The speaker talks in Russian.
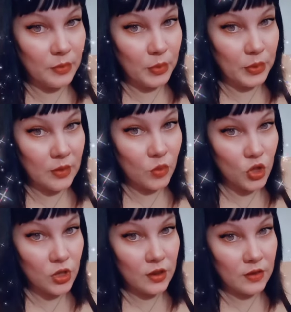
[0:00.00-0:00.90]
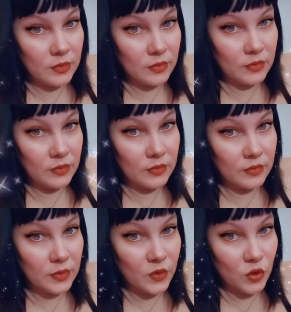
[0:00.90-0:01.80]
Потому что
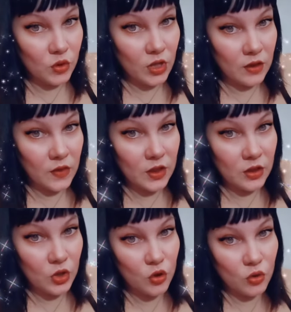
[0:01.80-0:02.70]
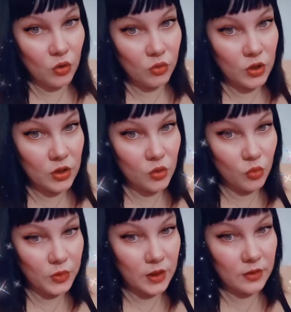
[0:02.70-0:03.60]
мы все-таки, наверное, еще люди
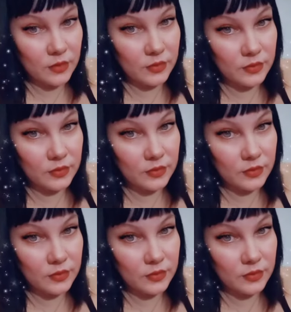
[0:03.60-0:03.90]
разумные.